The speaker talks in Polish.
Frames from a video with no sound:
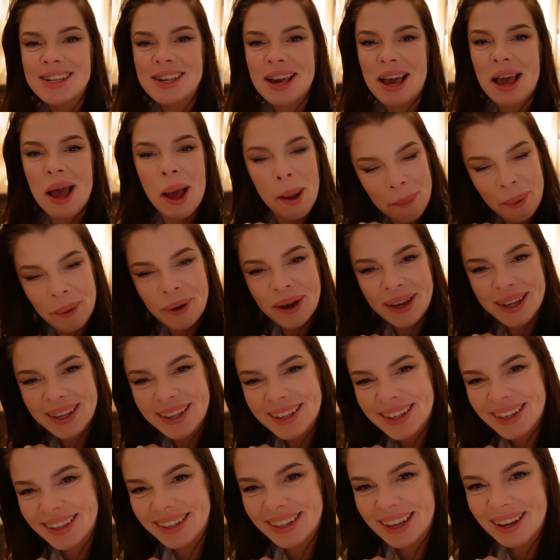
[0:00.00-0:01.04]
że
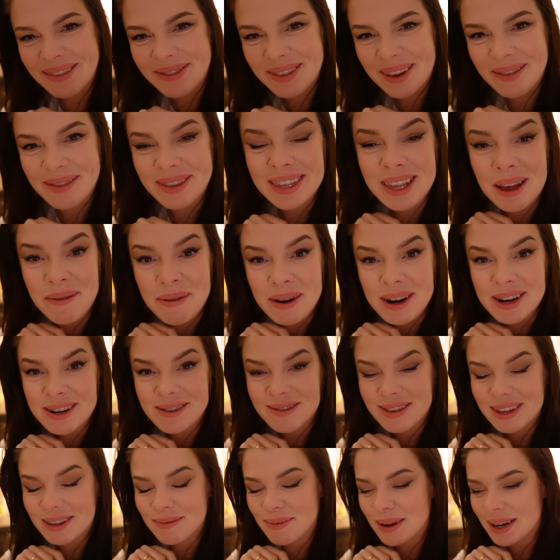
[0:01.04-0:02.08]
pojedziecie ze mną.
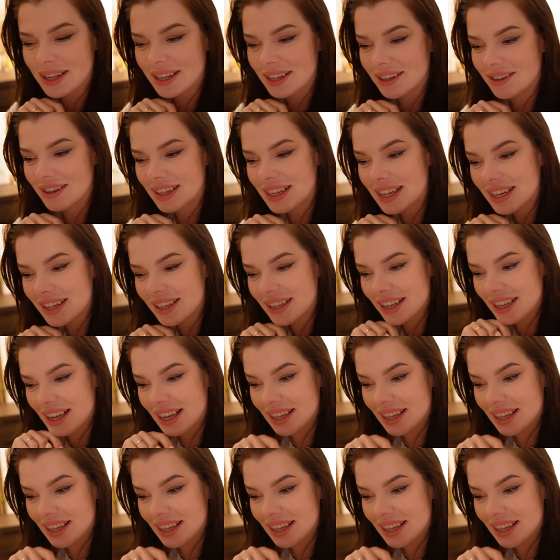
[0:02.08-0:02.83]
Zapraszam Was bardzo serdecznie.